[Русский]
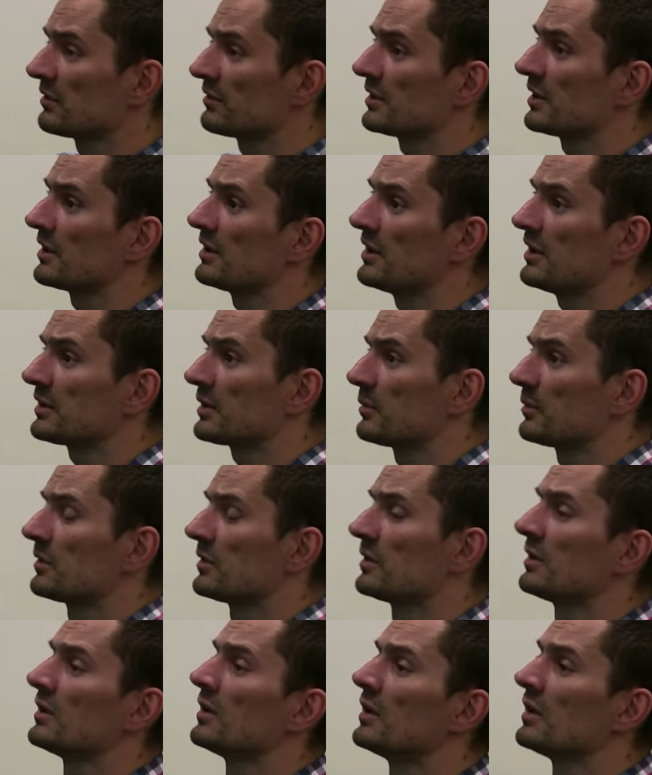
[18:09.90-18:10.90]
NVE летом.
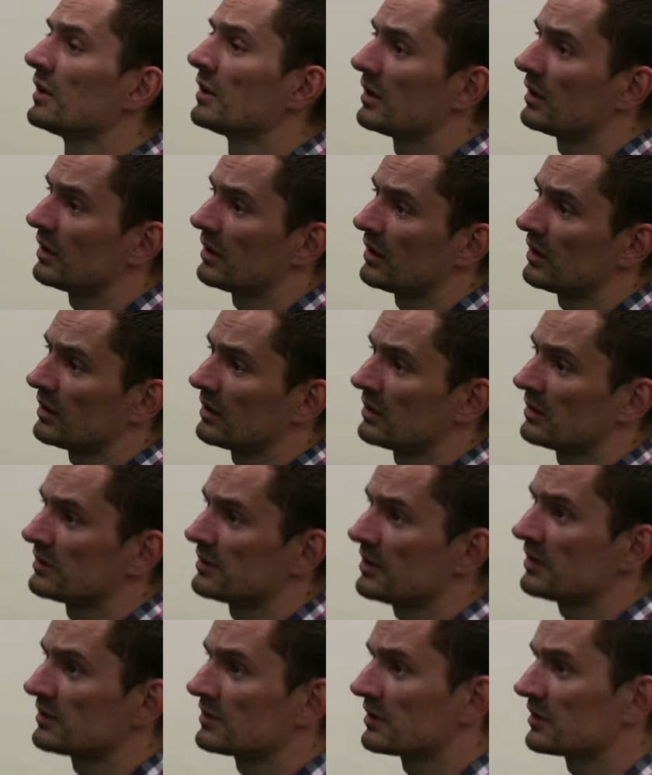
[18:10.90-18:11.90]
А,
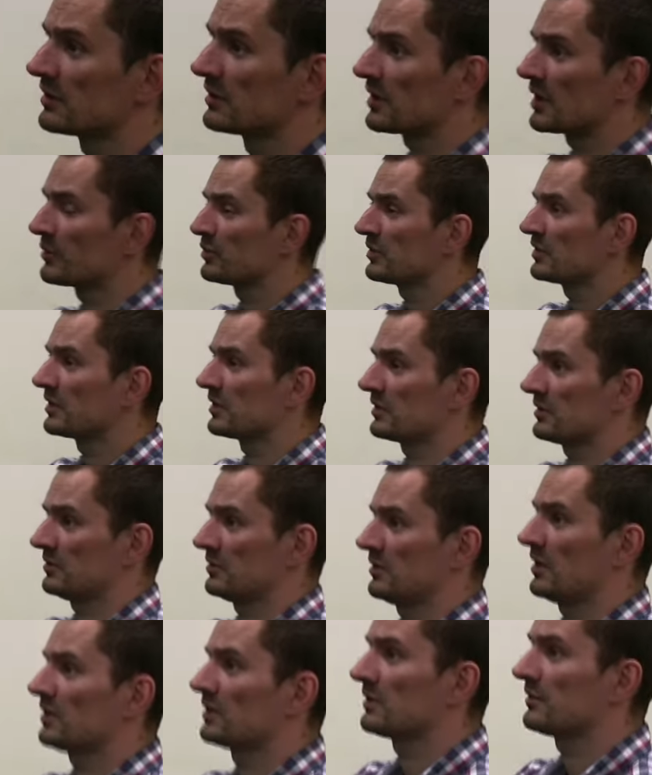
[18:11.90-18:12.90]
делится ли энтропия
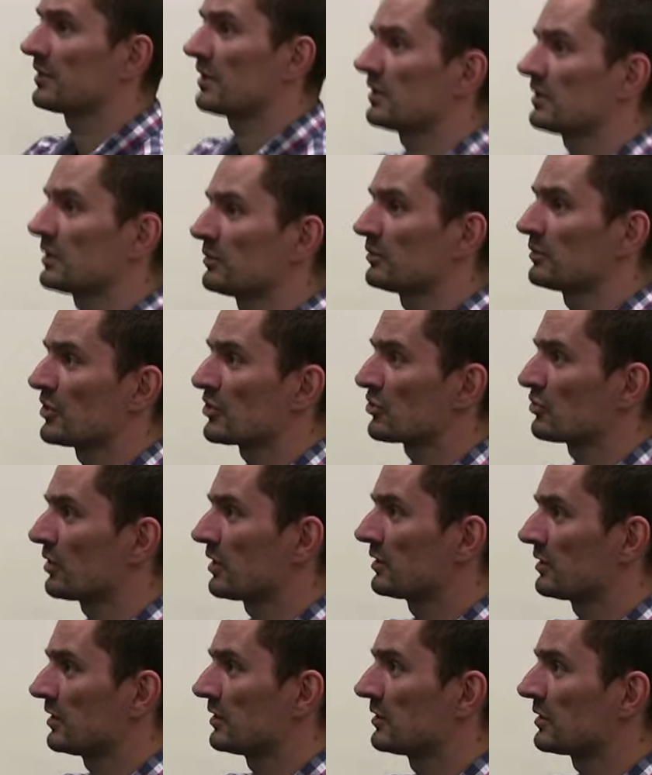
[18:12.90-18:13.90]
за рандом между
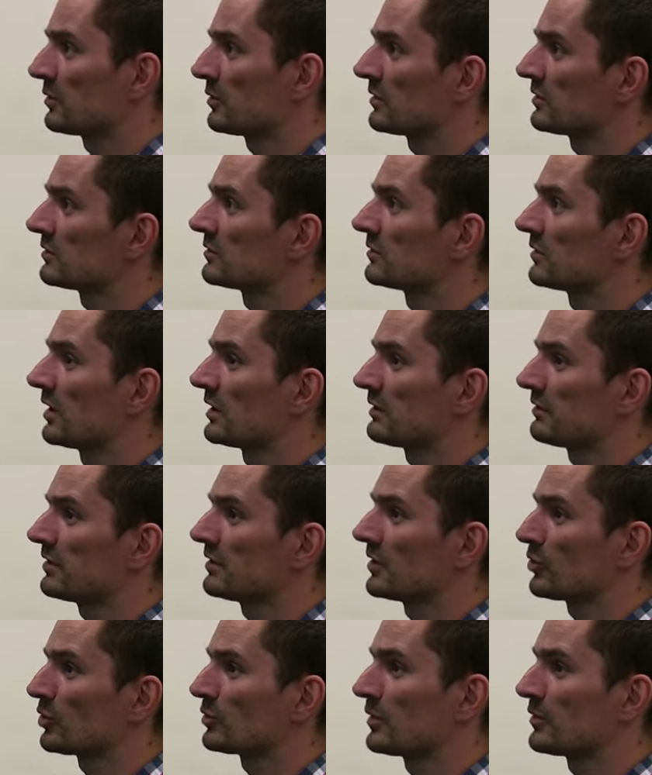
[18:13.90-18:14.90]
контейнерами? Ответ
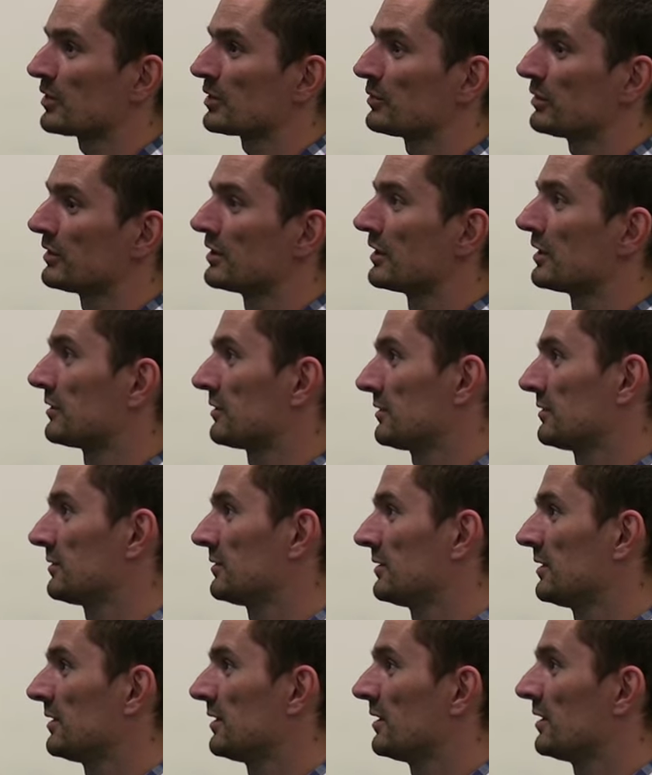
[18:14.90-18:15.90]
на тот момент был нет.
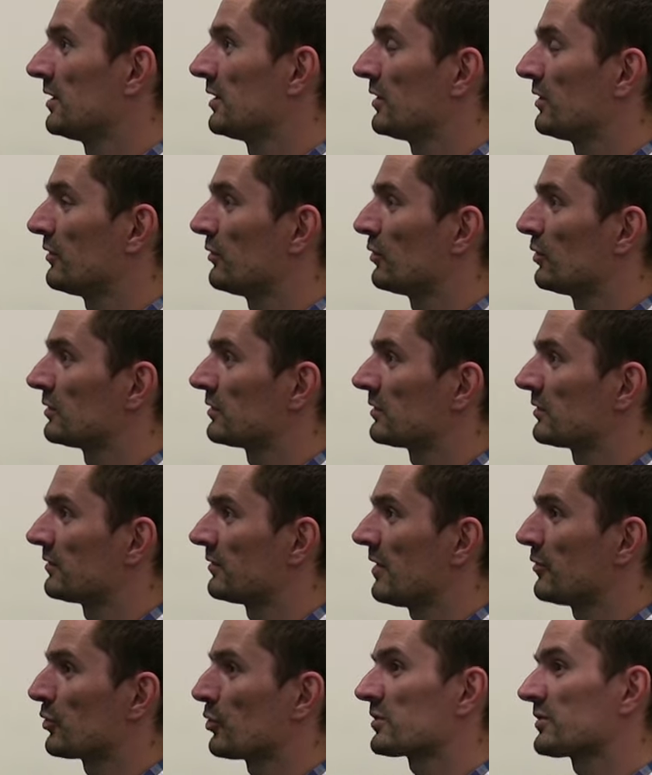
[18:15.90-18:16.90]
Вот.
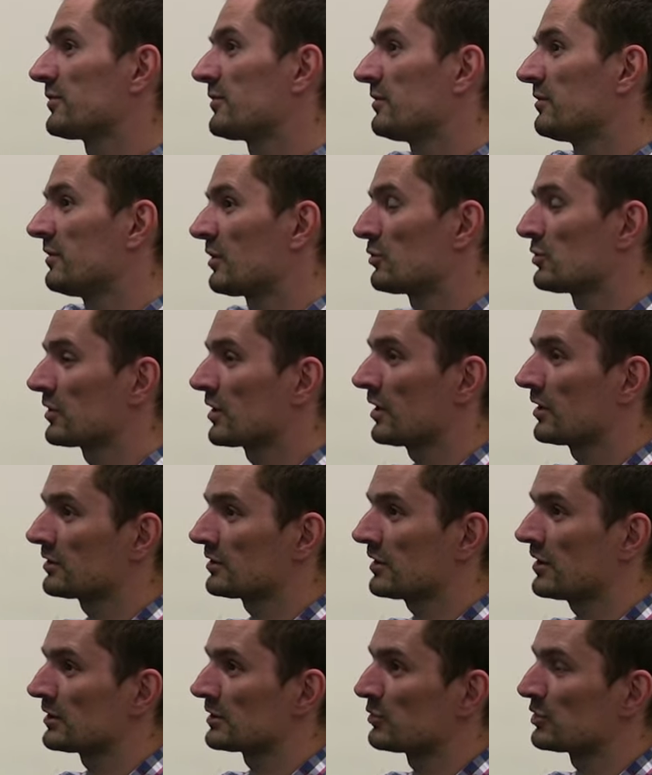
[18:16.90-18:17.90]
Вопрос вроде как
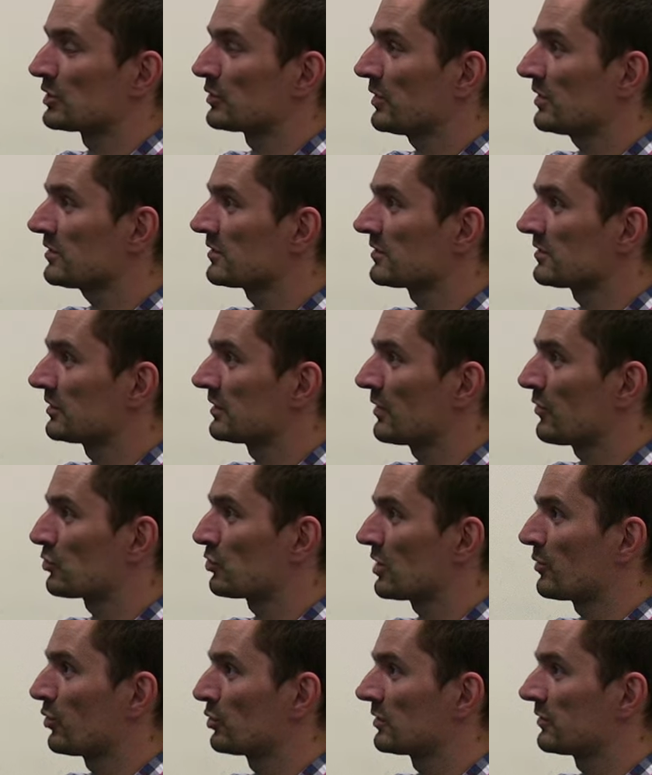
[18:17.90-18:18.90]
касается безопасности, того,
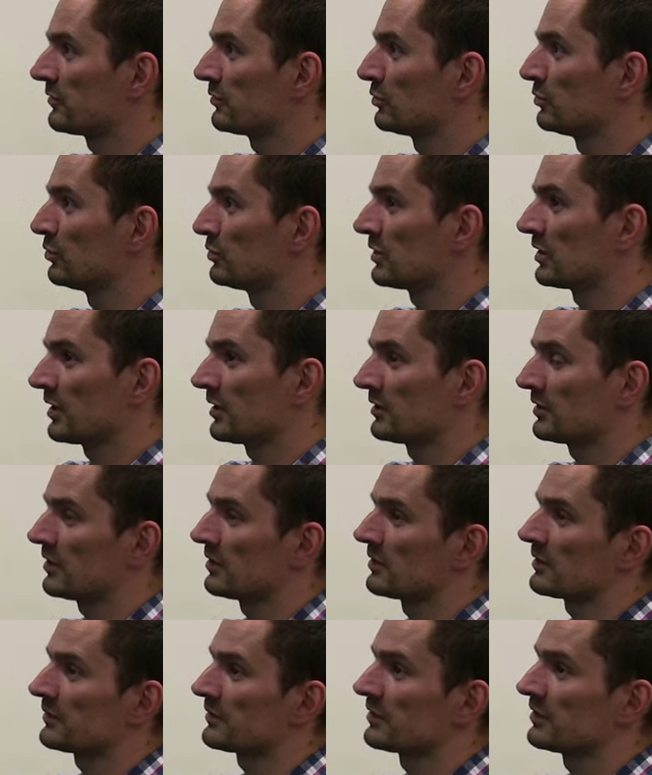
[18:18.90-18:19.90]
что работает внутри
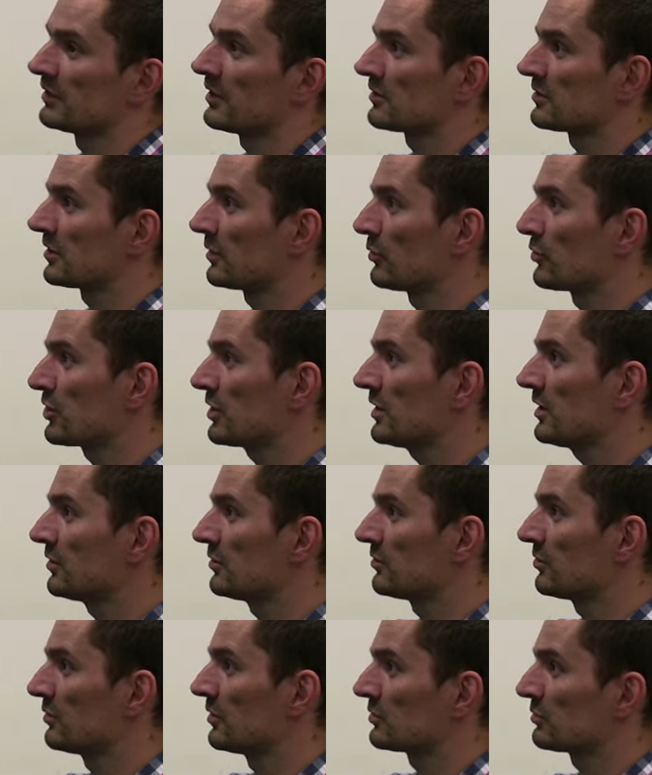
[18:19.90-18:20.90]
контейнера, генерация ключей,
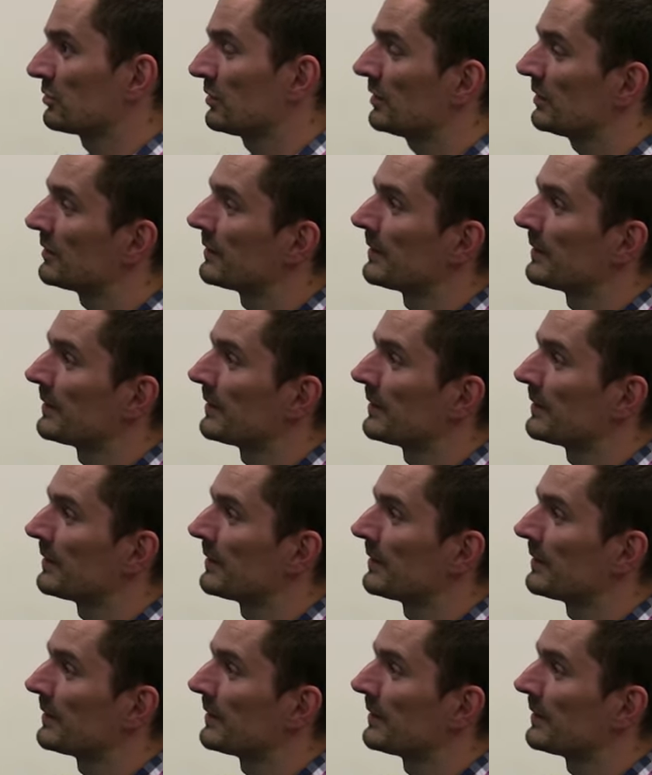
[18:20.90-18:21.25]
туда-сюда.